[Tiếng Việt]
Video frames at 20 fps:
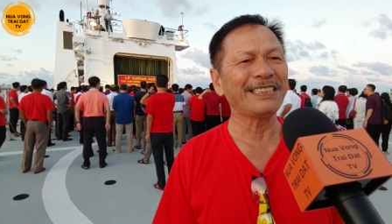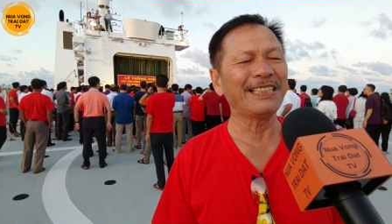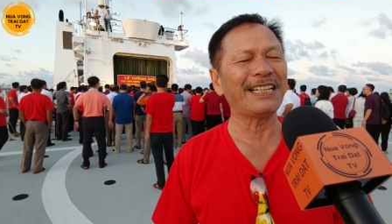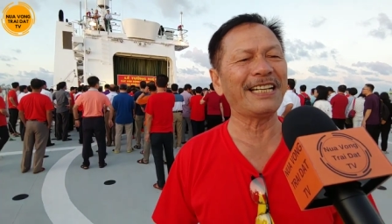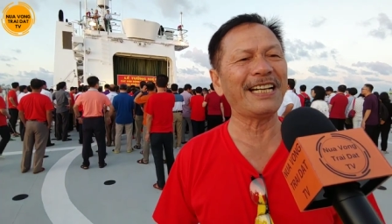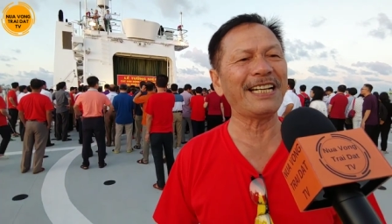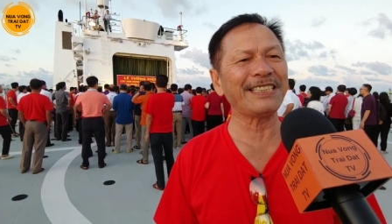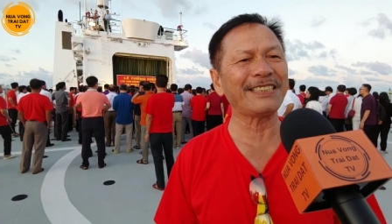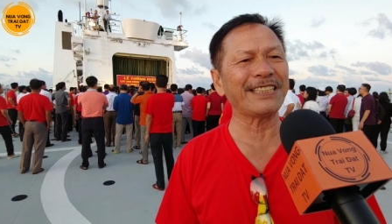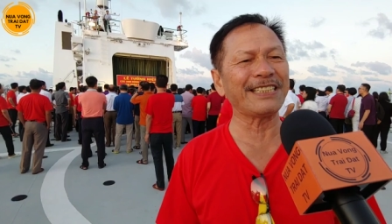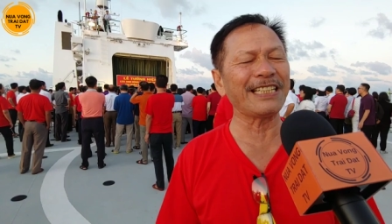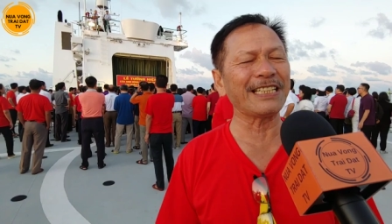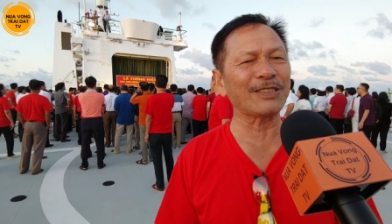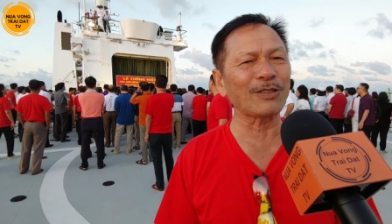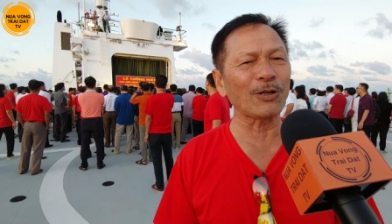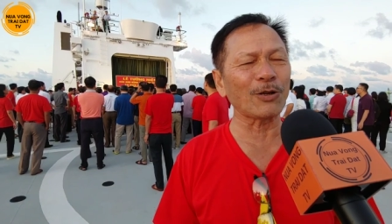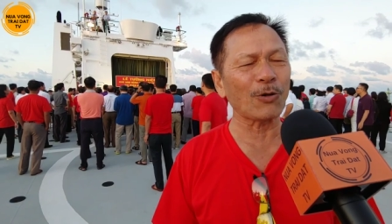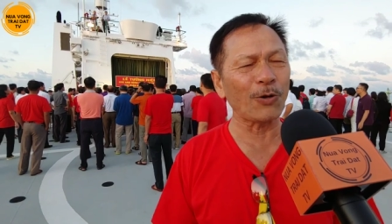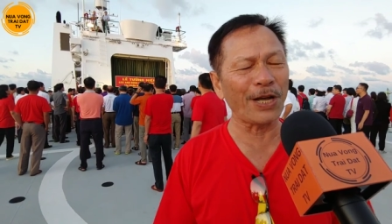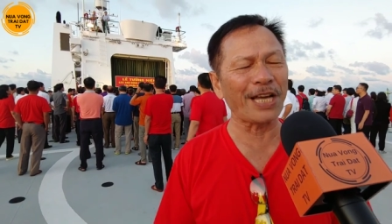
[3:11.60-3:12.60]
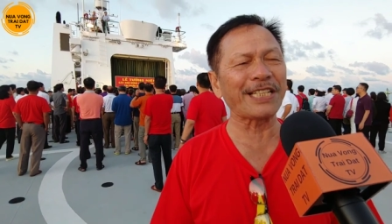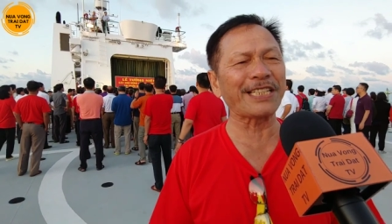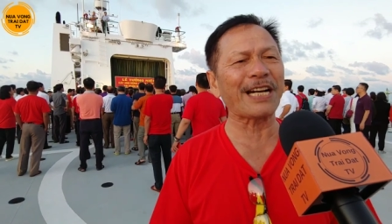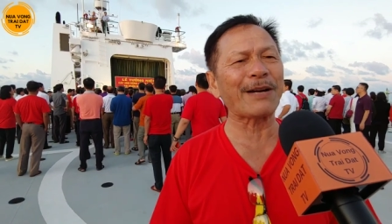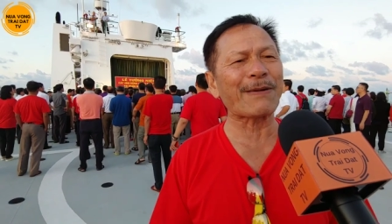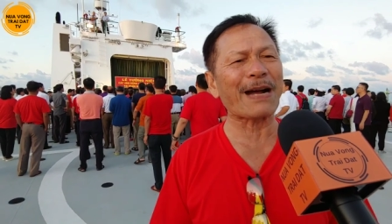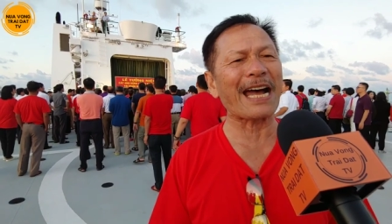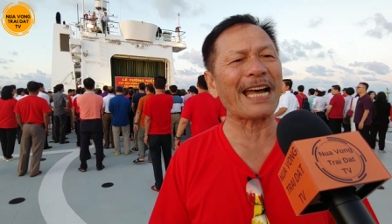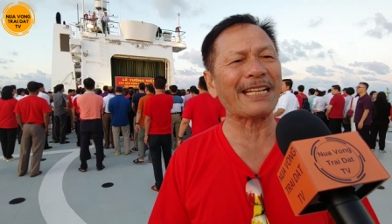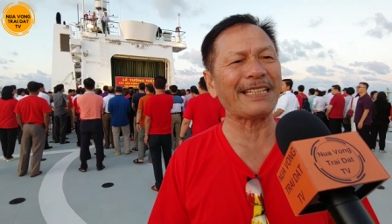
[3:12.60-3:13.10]
Đó, cho nên tôi khuyên
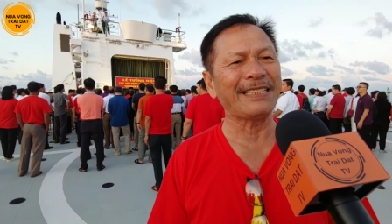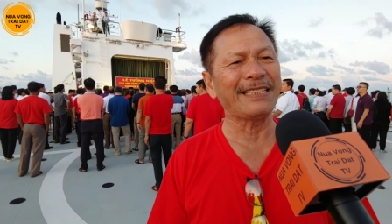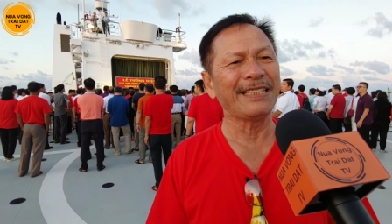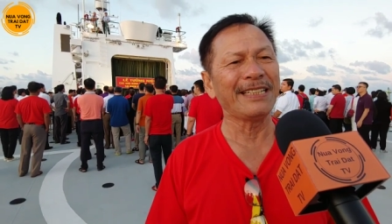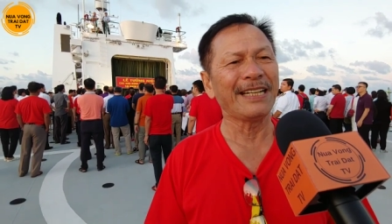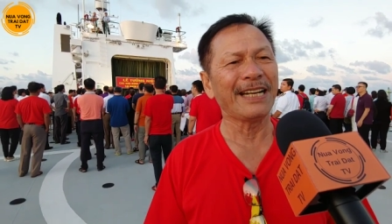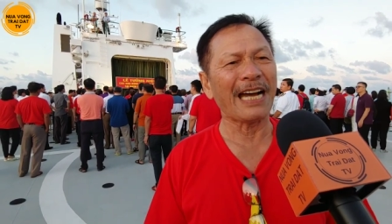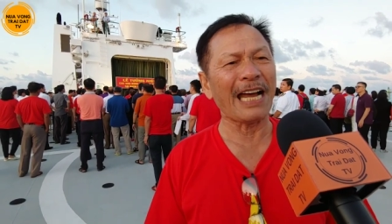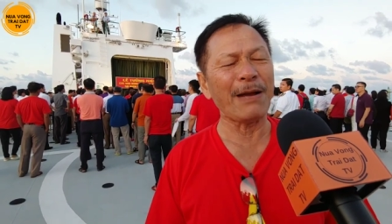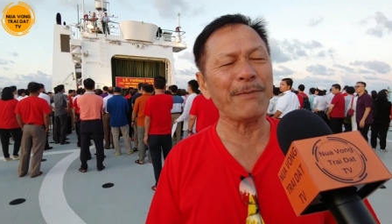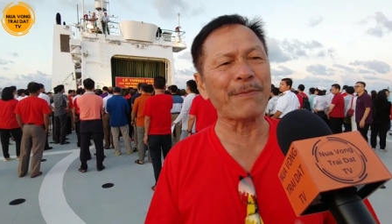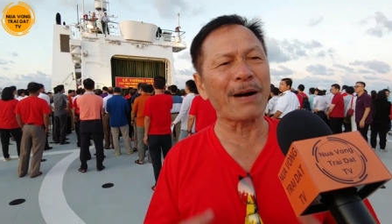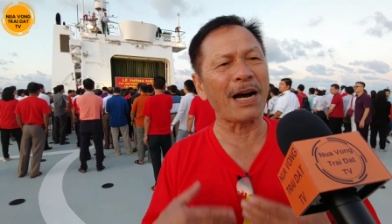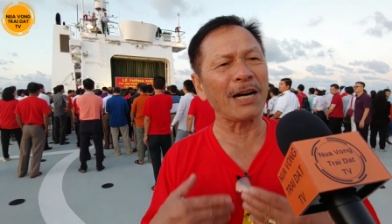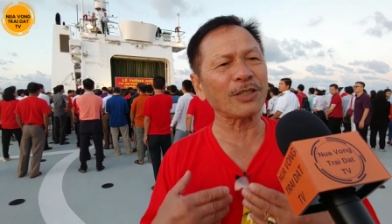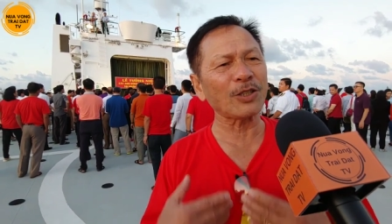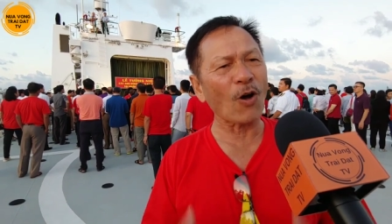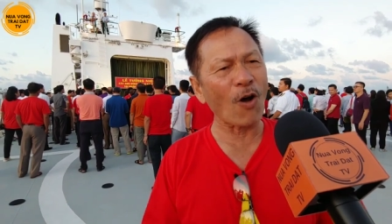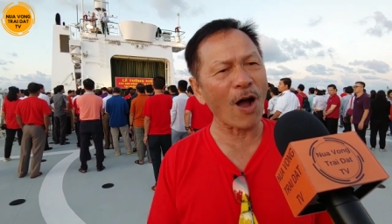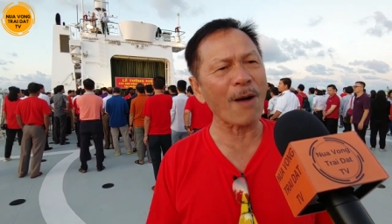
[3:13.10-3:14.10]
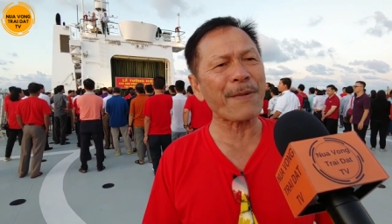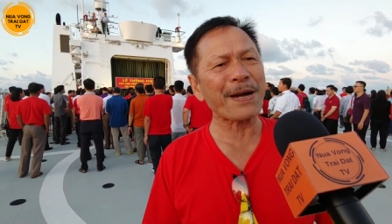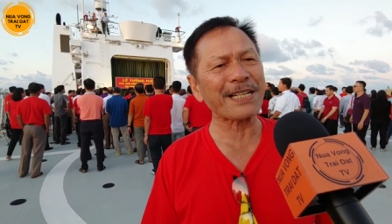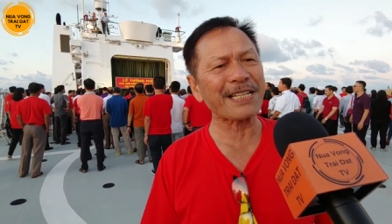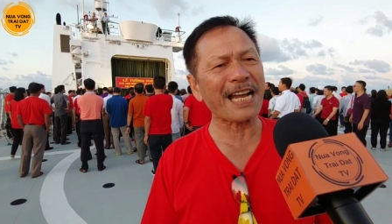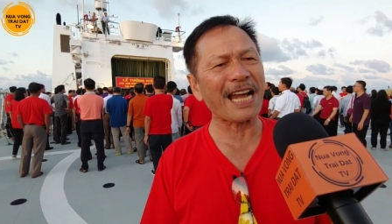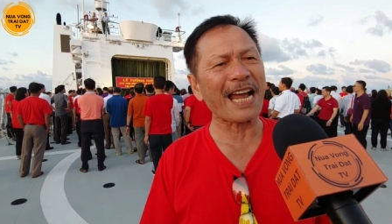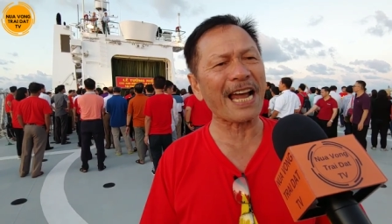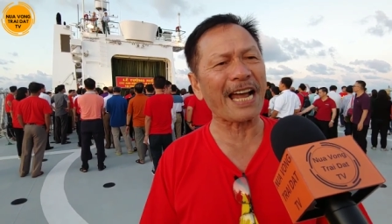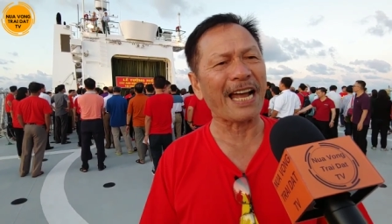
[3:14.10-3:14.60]
các bạn hãy mở to mắt
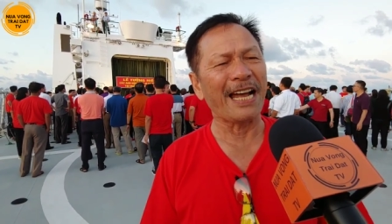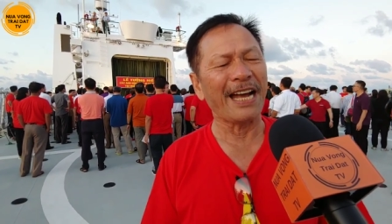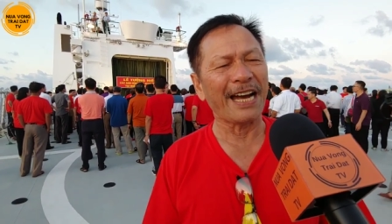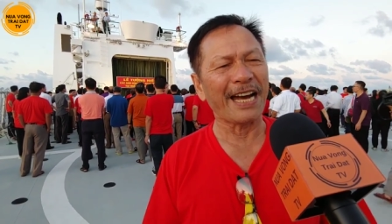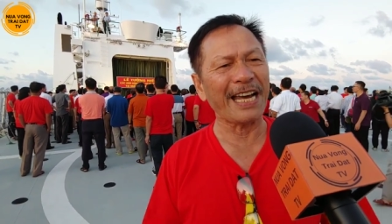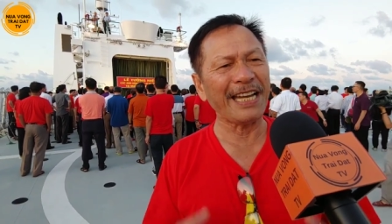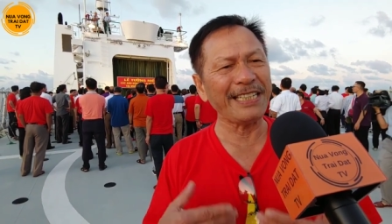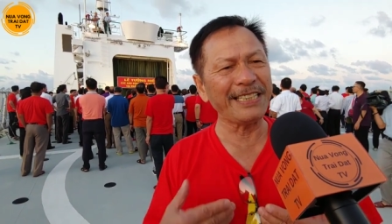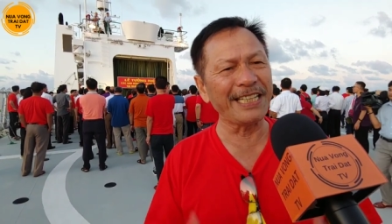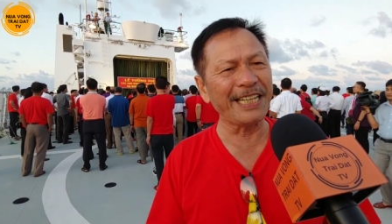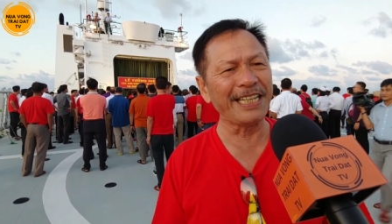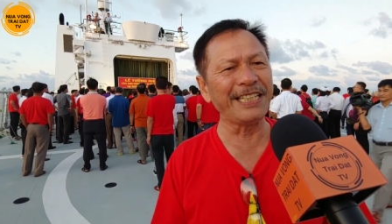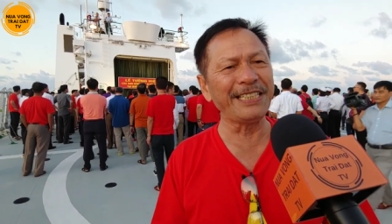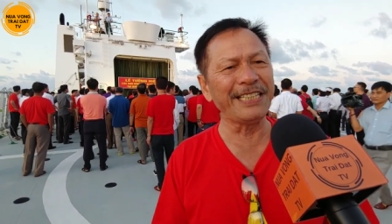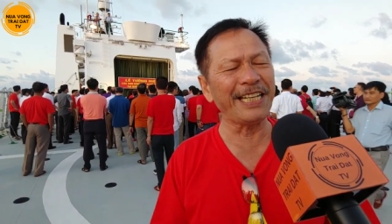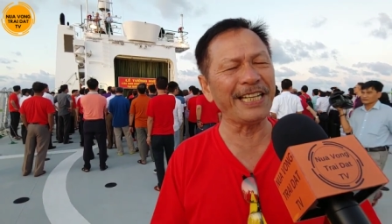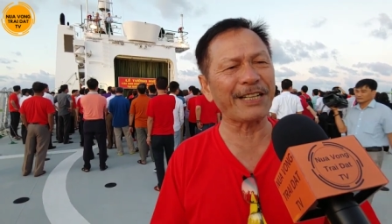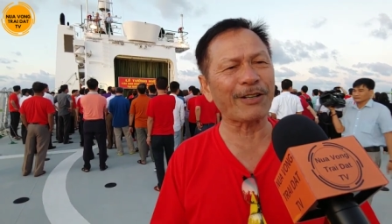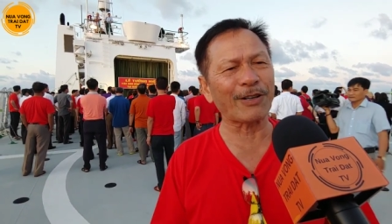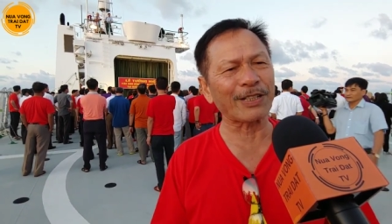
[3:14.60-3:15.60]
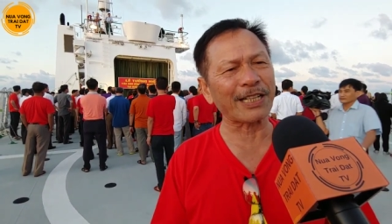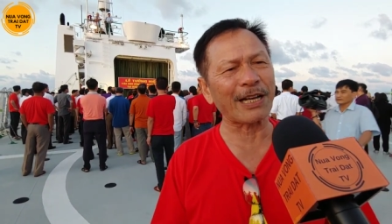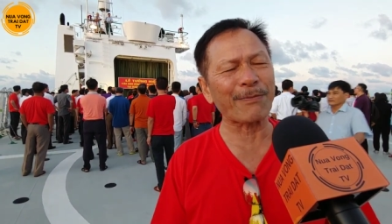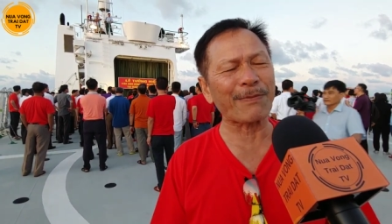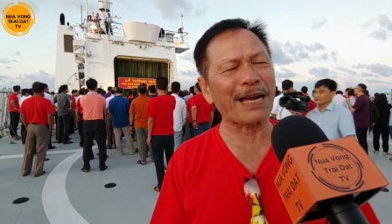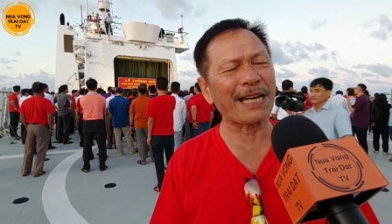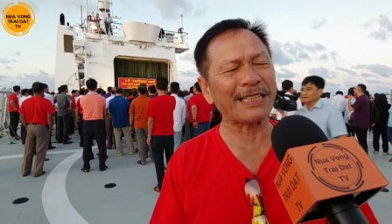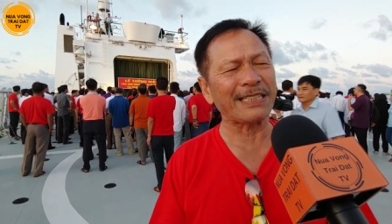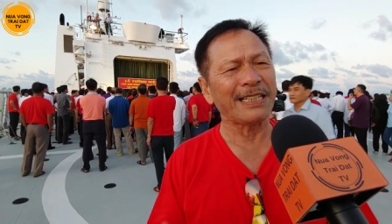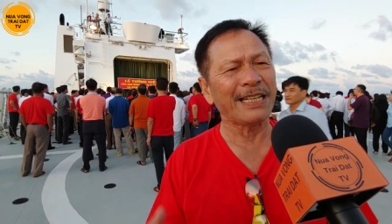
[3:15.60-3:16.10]
ra hãy nhìn đi còn
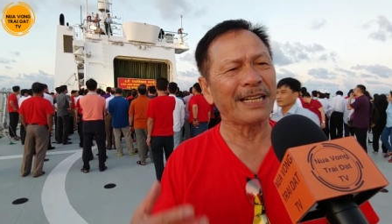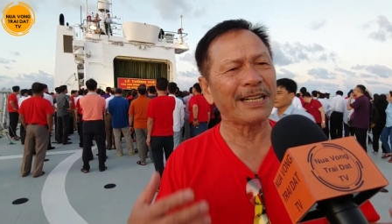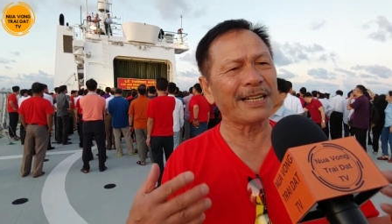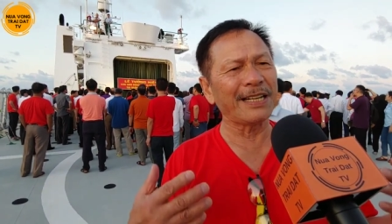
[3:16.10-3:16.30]
các bạn